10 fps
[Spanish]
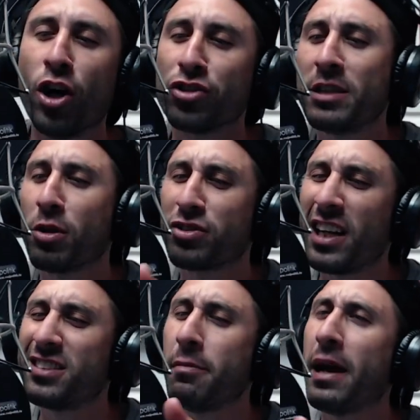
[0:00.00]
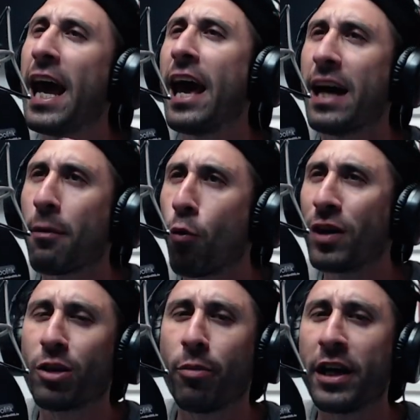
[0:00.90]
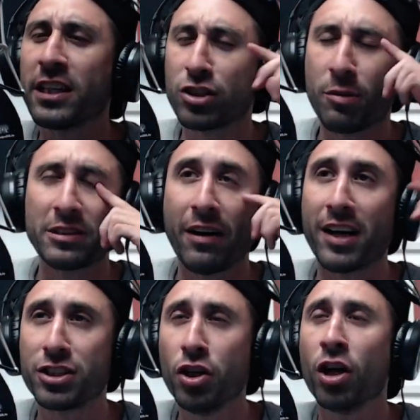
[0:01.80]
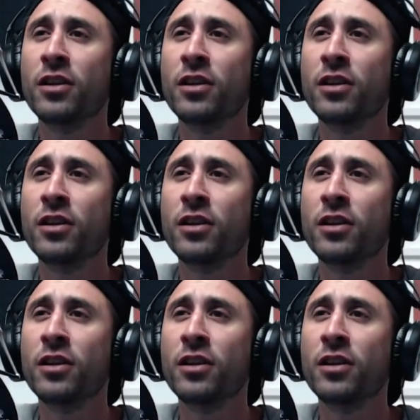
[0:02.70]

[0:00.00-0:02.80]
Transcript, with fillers: tipo 3 y media, 4 por ahí, yo ya me estaba yendo.